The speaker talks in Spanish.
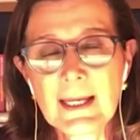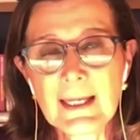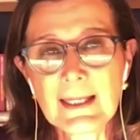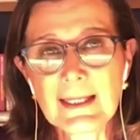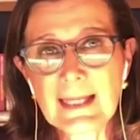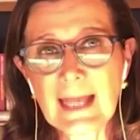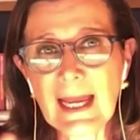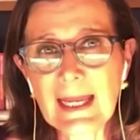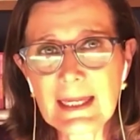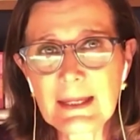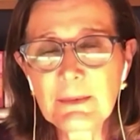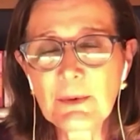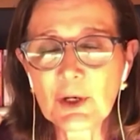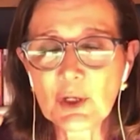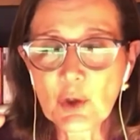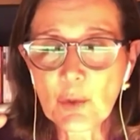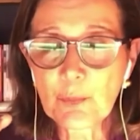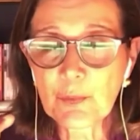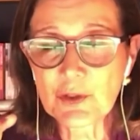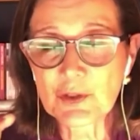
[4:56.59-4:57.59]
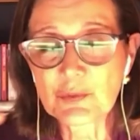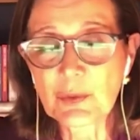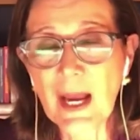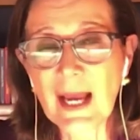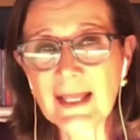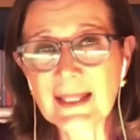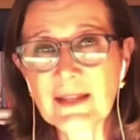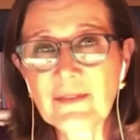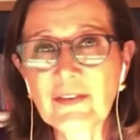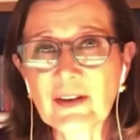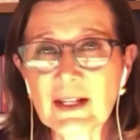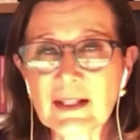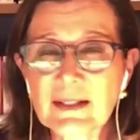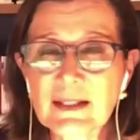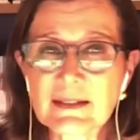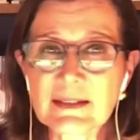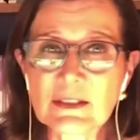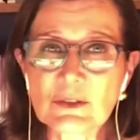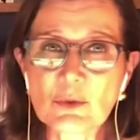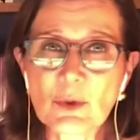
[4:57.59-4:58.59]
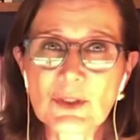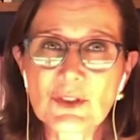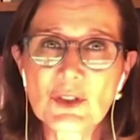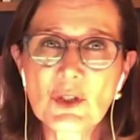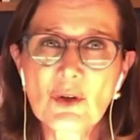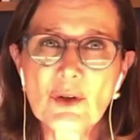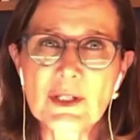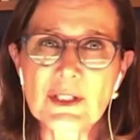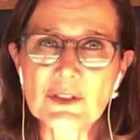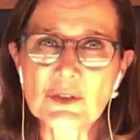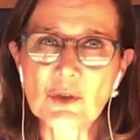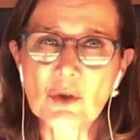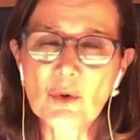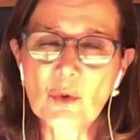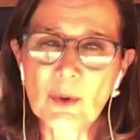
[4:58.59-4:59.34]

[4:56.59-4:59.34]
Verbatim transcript: Y ahí, bueno, pues hay diferentes situaciones, ¿no?